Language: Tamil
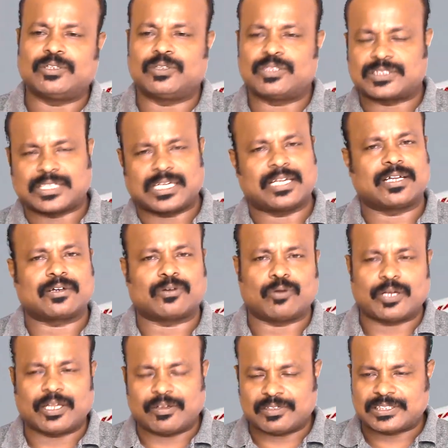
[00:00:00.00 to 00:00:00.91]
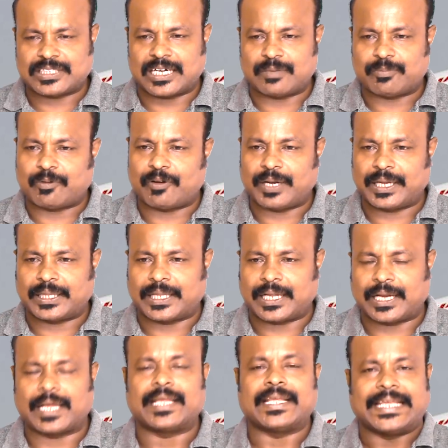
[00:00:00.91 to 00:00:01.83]
யூஎஸ் கலர் கொடியை வச்சு அனுப்ப வேண்டியது
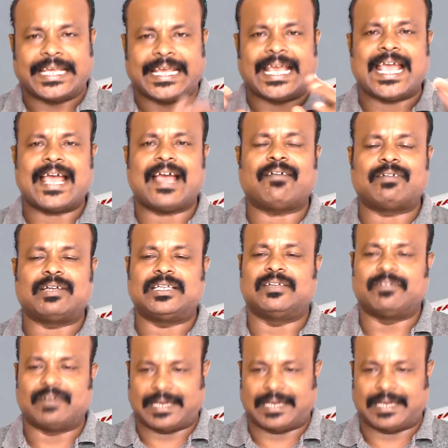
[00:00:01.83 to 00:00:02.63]
தானே ஏன் வந்து